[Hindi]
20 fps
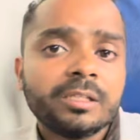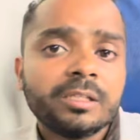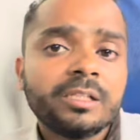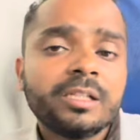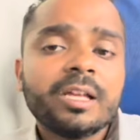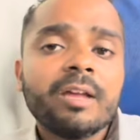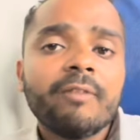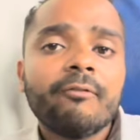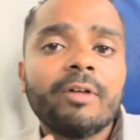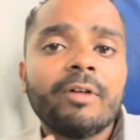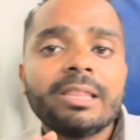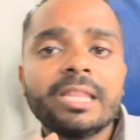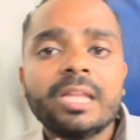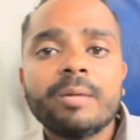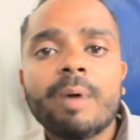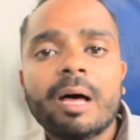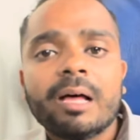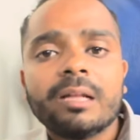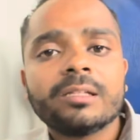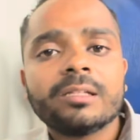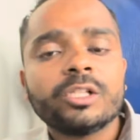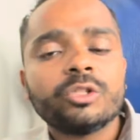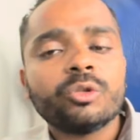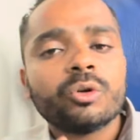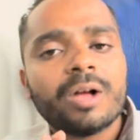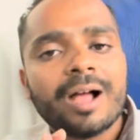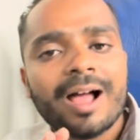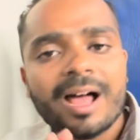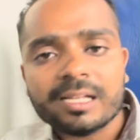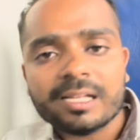ये देखिए वंदे भारत की जो
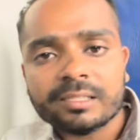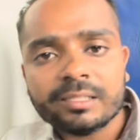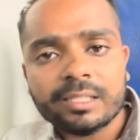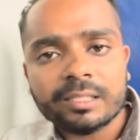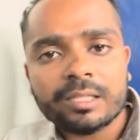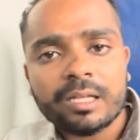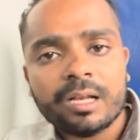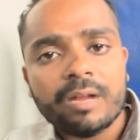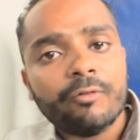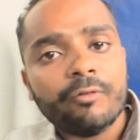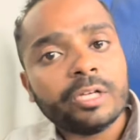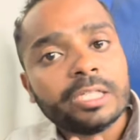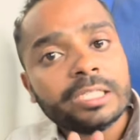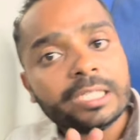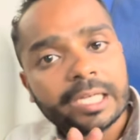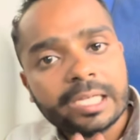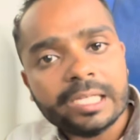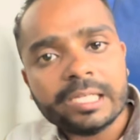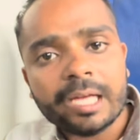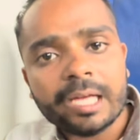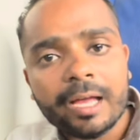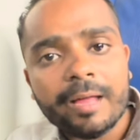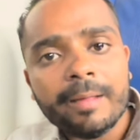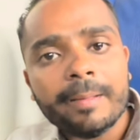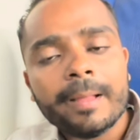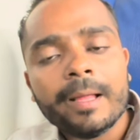खासियत है ना वो यही है